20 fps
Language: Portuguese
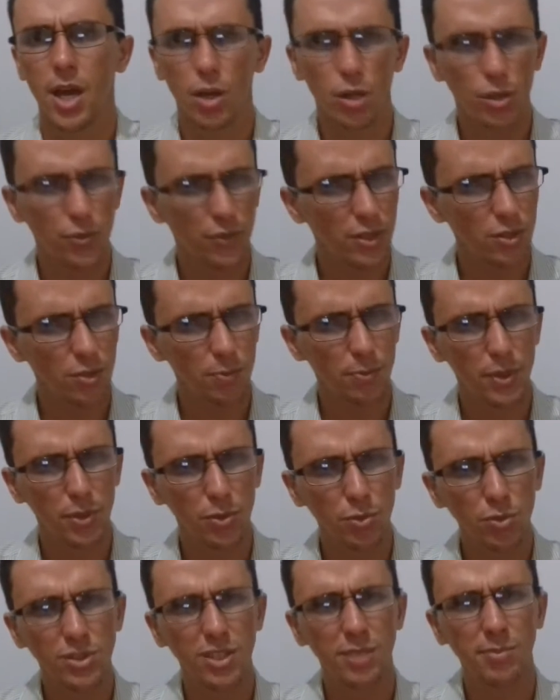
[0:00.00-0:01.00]
Eu te faço a
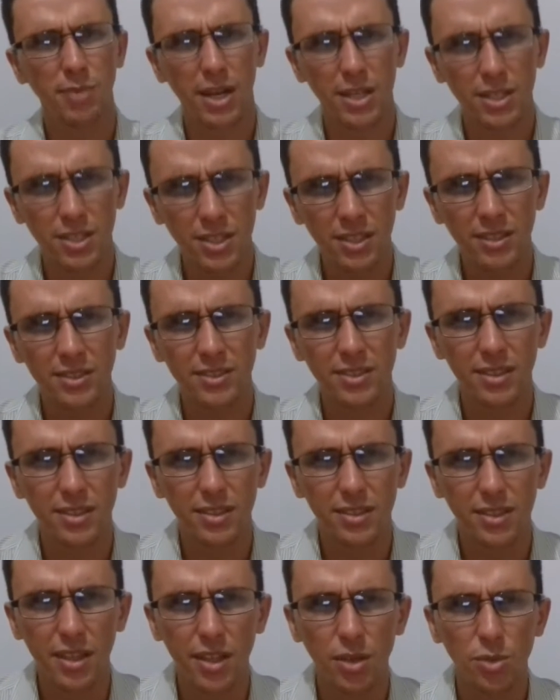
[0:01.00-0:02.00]
pergunta: imagine se
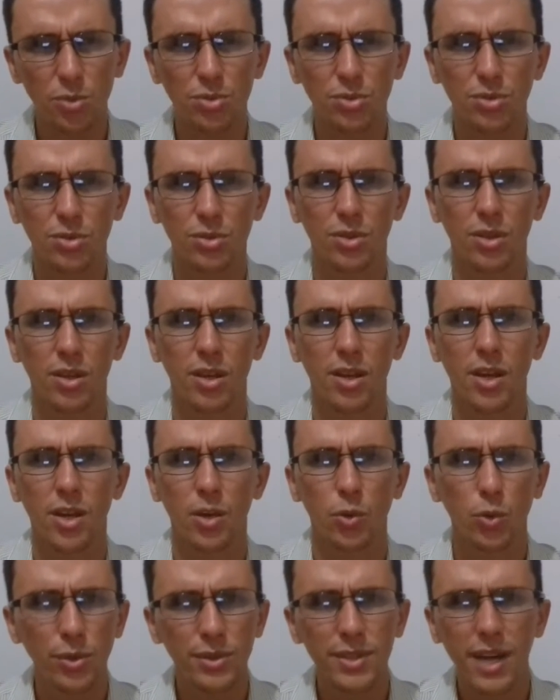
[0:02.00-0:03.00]
Deus
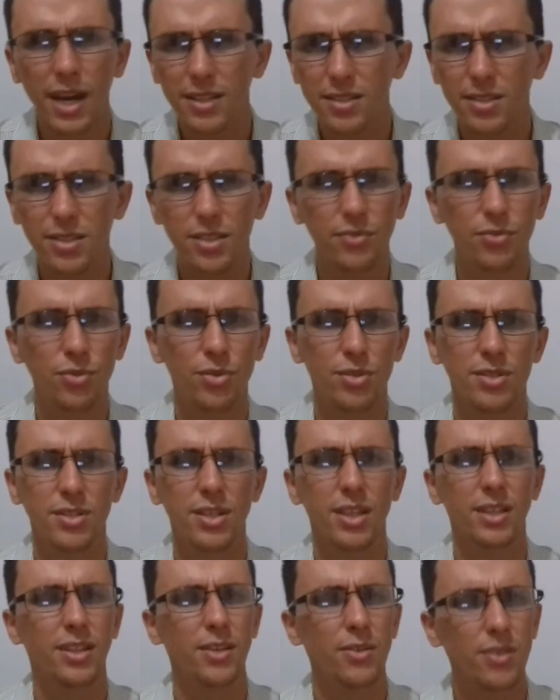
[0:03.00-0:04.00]
cuidasse de
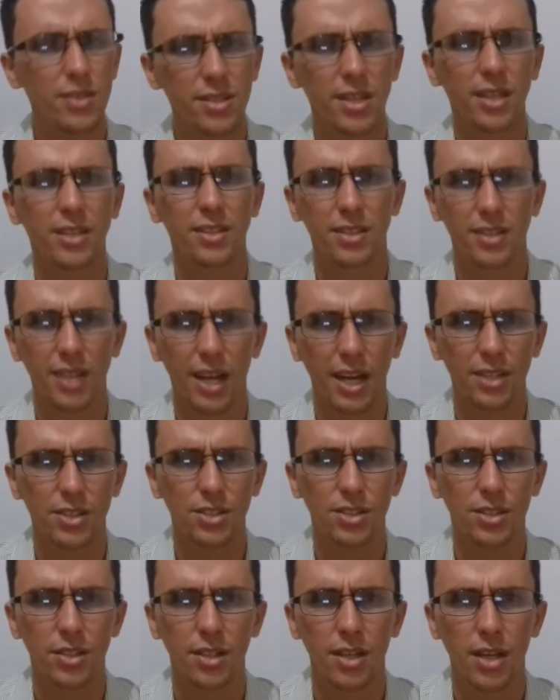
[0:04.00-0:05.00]
você até uma certa
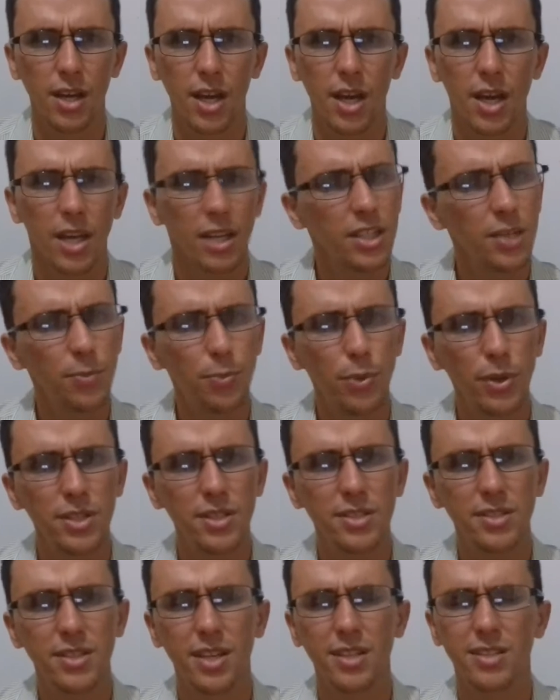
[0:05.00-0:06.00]
idade e depois
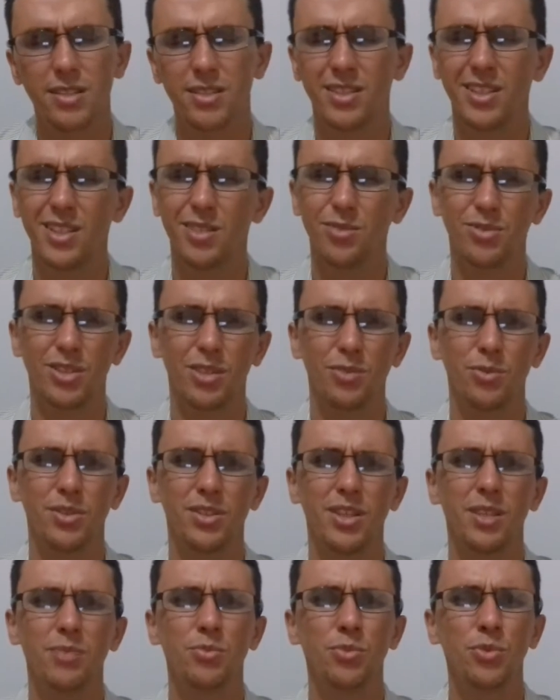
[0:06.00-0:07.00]
dissesse: Não, já
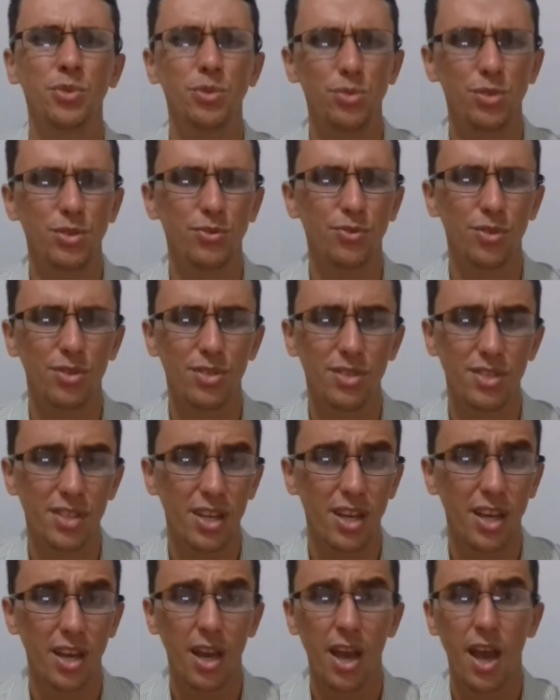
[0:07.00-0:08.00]
cuidei muito de
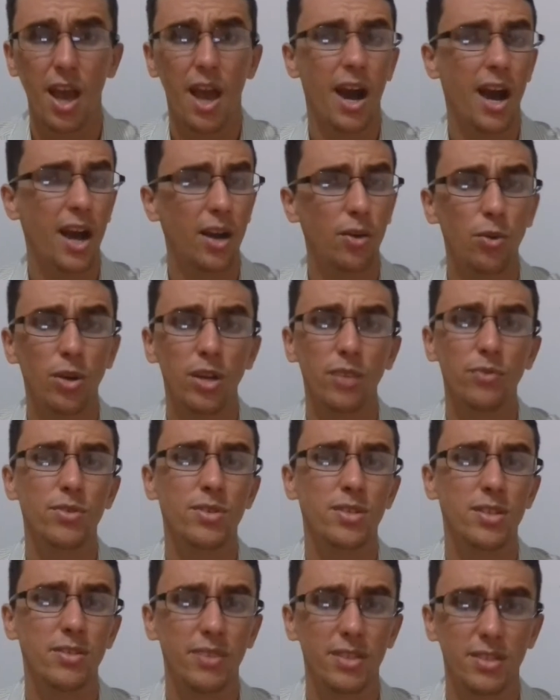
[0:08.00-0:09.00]
você, agora
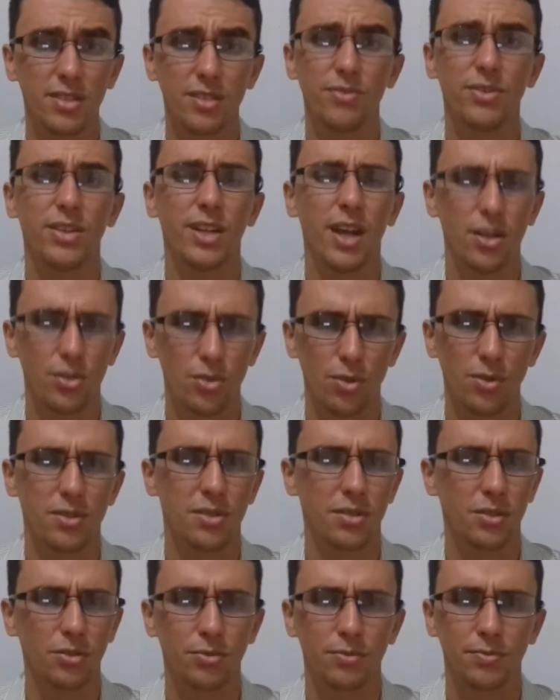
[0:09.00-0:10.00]
você vai se virar
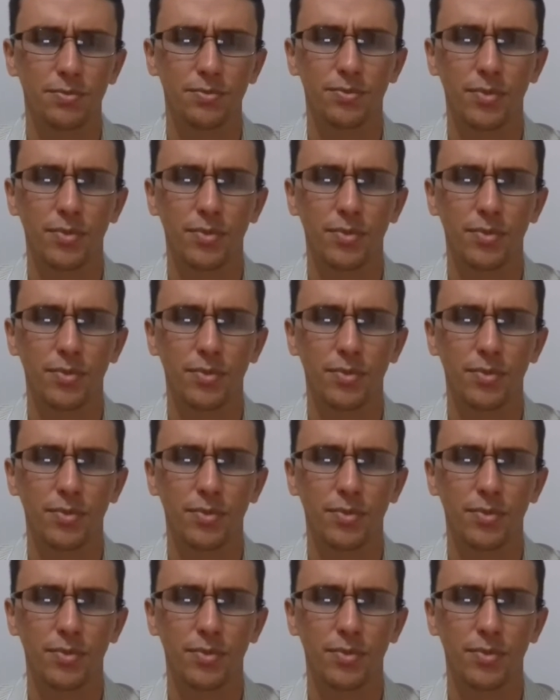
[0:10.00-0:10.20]
sozinho.